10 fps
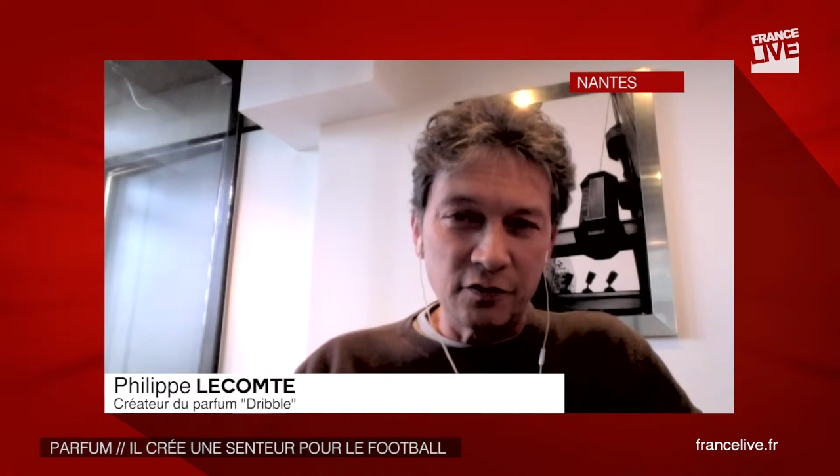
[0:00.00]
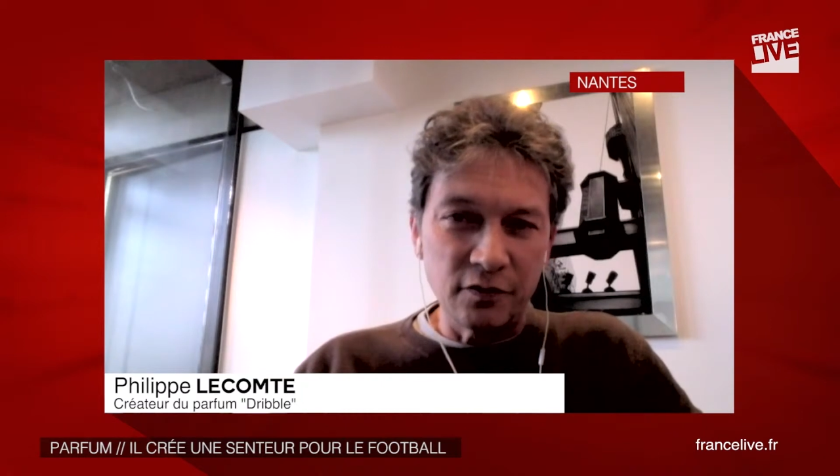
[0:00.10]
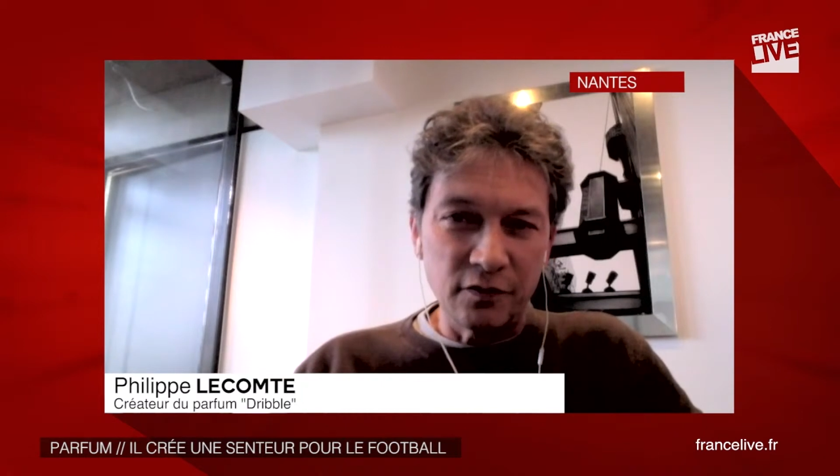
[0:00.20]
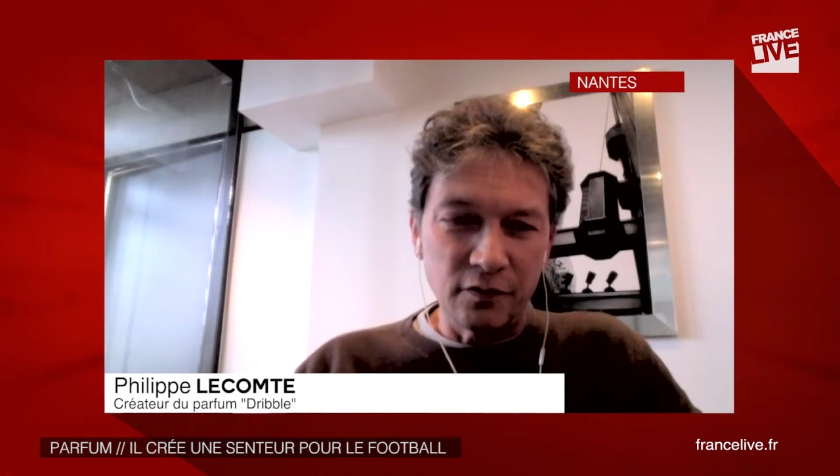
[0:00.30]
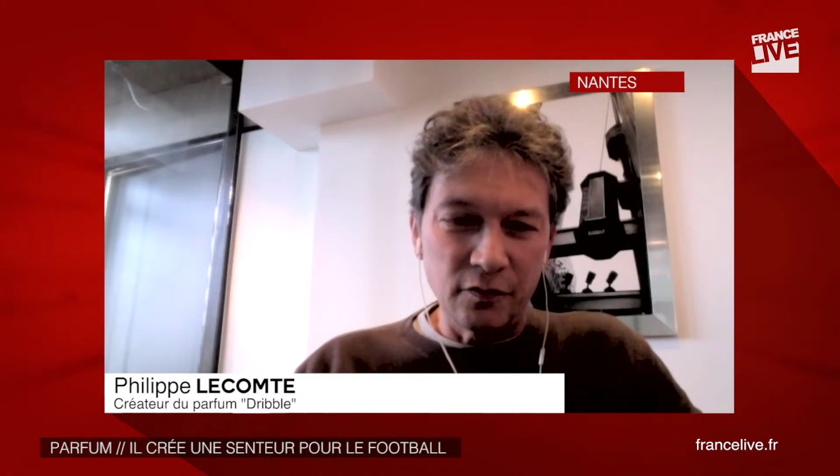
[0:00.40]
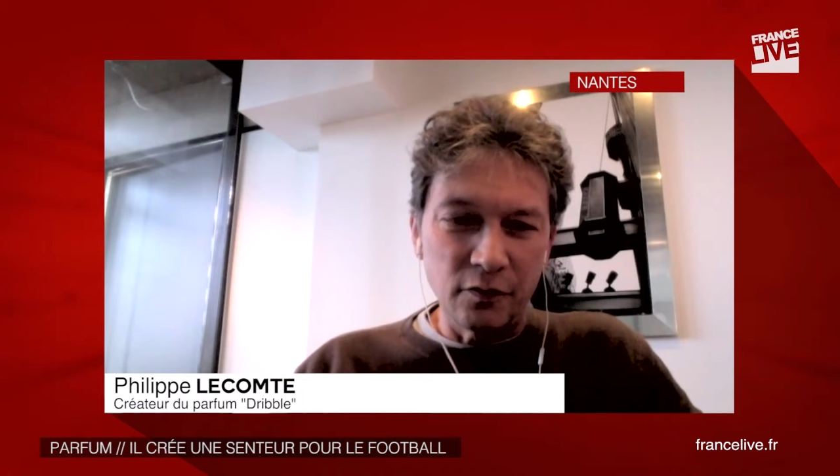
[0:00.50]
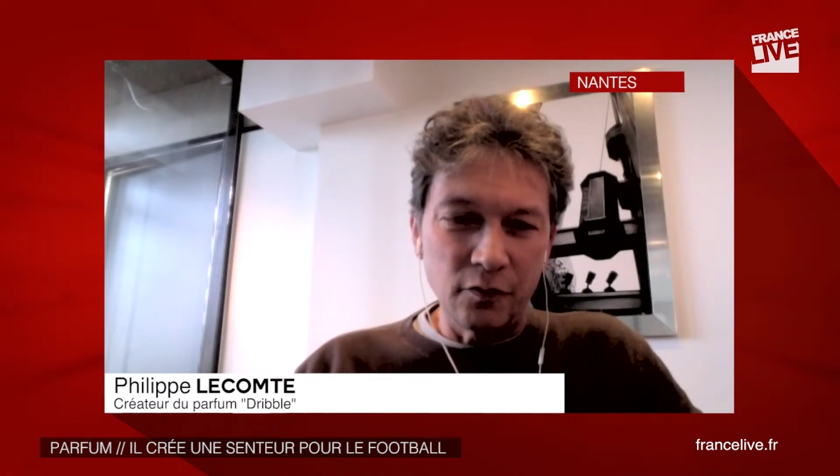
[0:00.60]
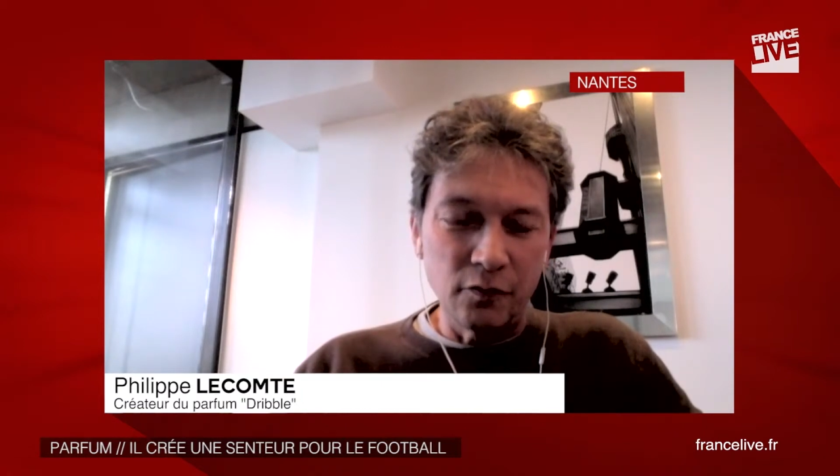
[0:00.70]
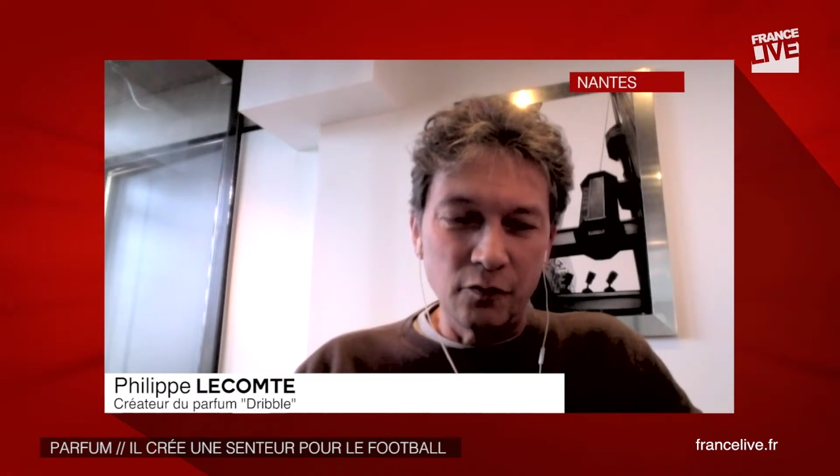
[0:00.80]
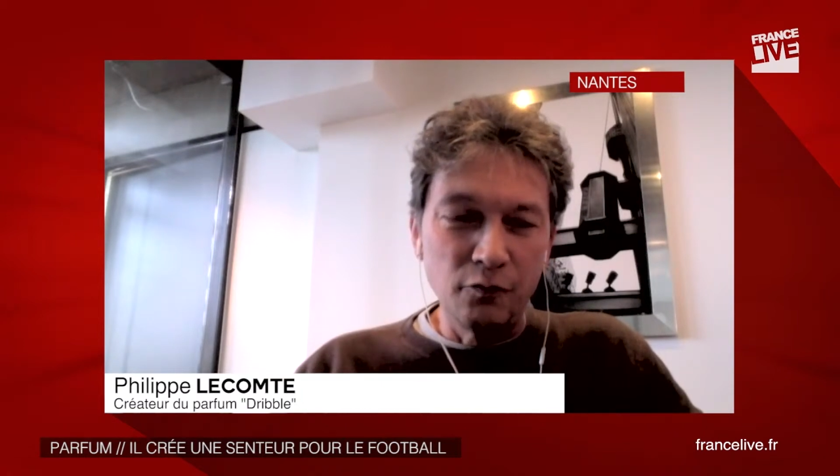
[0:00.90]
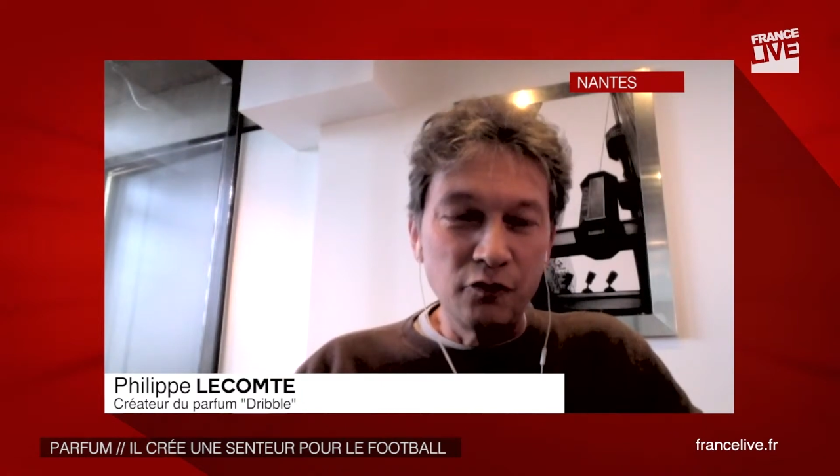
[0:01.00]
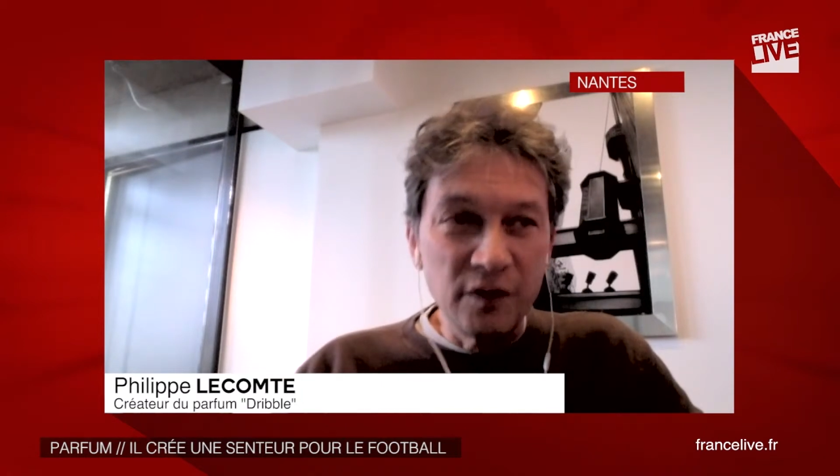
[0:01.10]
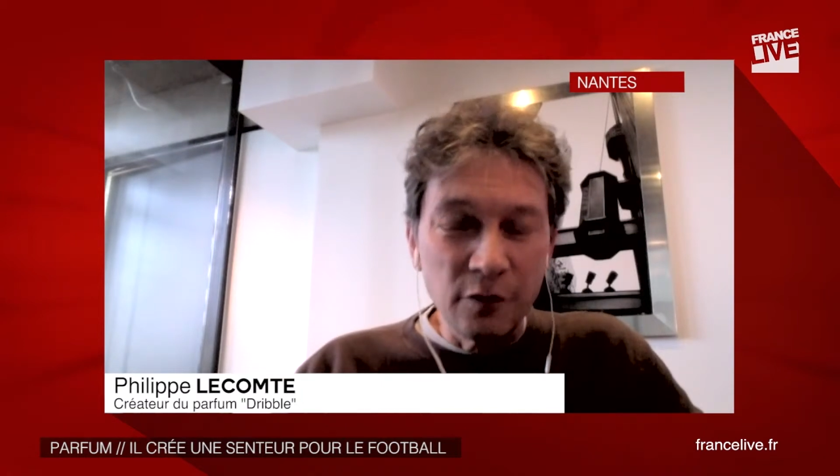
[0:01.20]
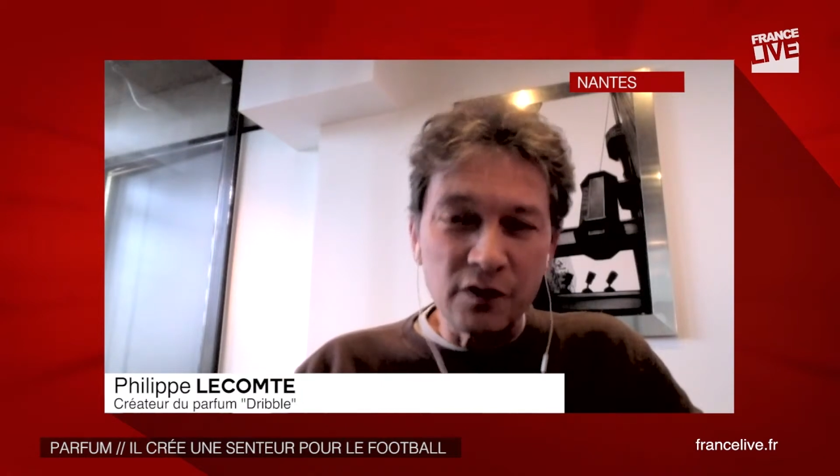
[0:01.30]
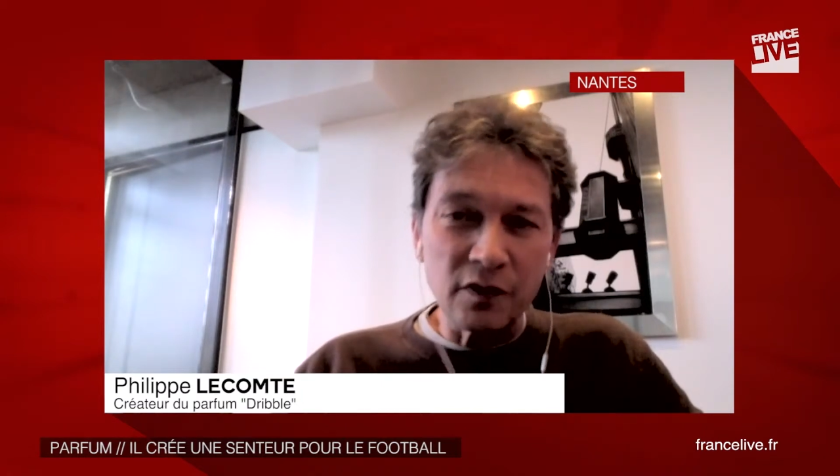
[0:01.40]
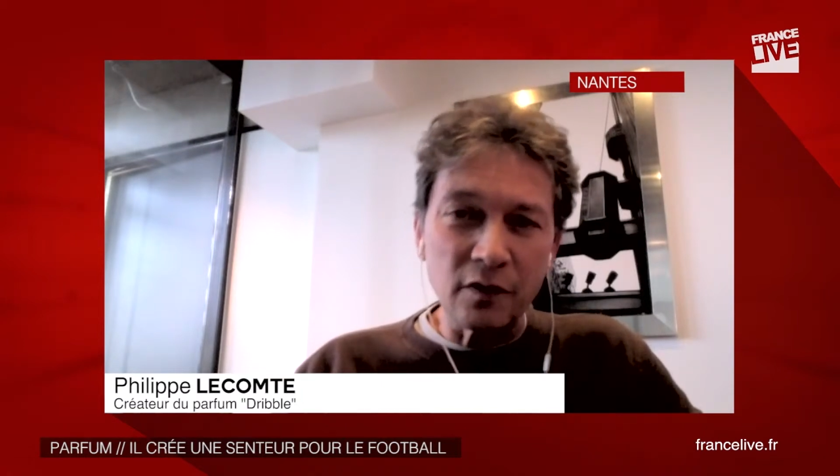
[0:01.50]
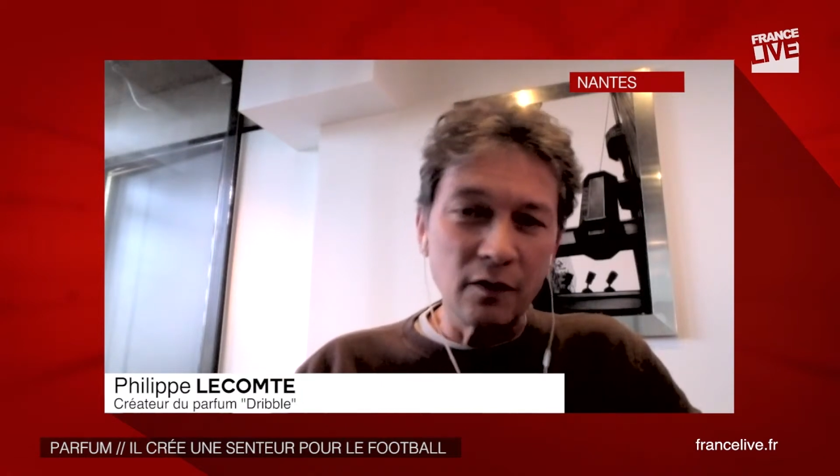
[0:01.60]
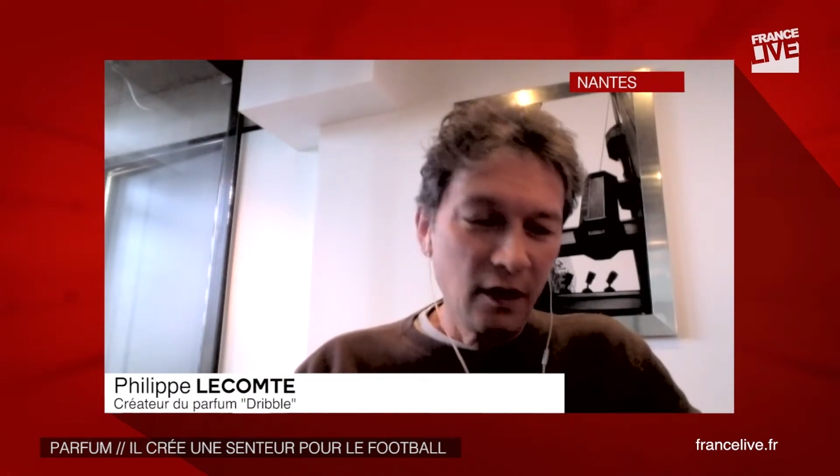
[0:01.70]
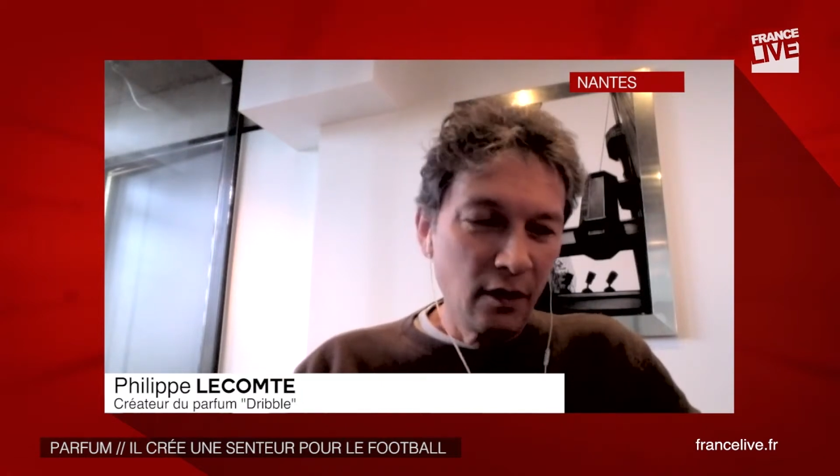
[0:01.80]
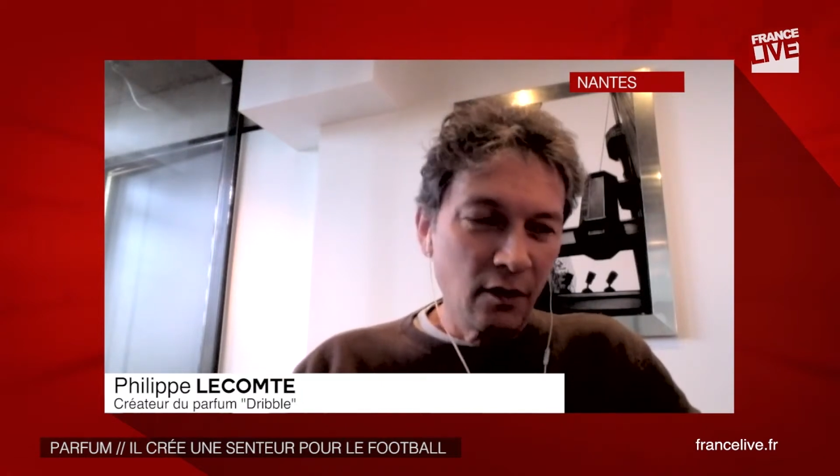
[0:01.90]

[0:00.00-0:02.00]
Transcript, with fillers: depuis deux ans